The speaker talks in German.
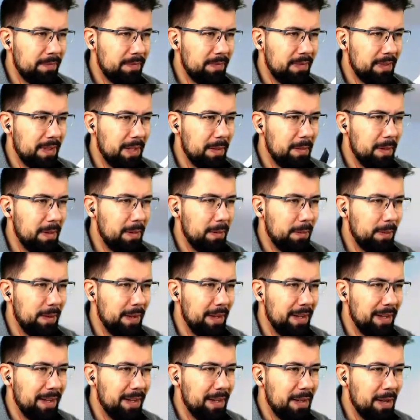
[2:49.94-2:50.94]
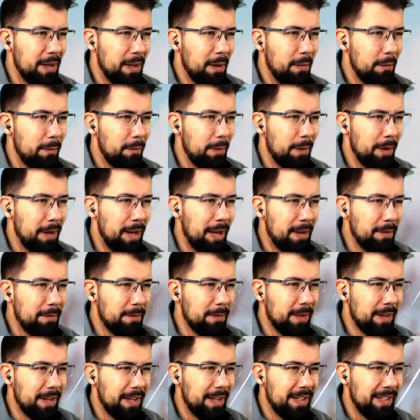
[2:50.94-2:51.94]
damit wir von
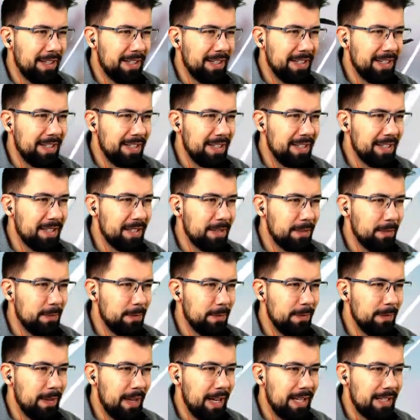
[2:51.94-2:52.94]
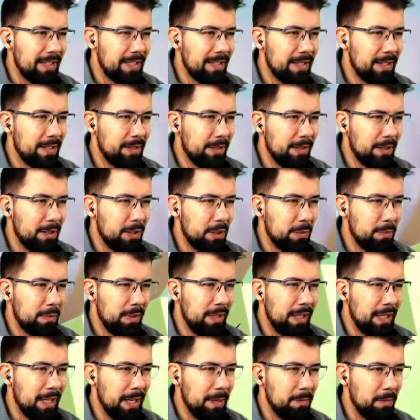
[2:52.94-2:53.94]
Anfang an dieses wahnsinnig tolle Spiel
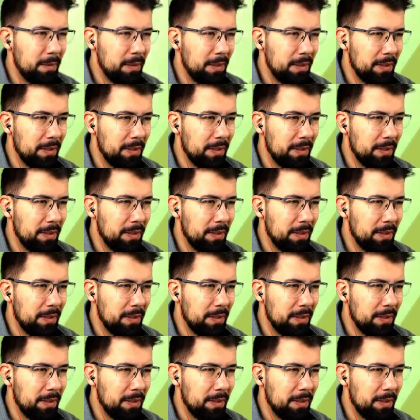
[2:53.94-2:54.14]
erleben können.